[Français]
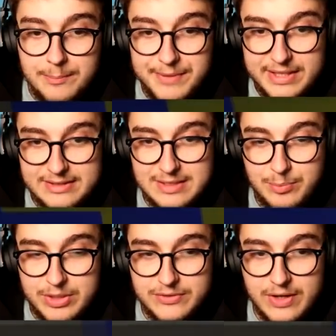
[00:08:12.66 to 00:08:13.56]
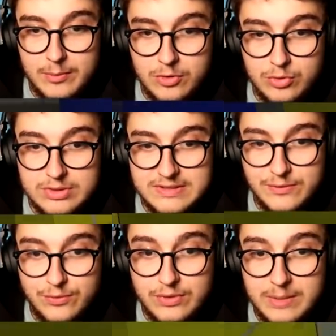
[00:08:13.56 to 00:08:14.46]
mais ça peut être vraiment cool si
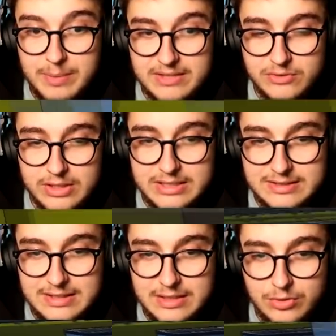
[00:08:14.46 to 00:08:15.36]
vous voulez personnaliser des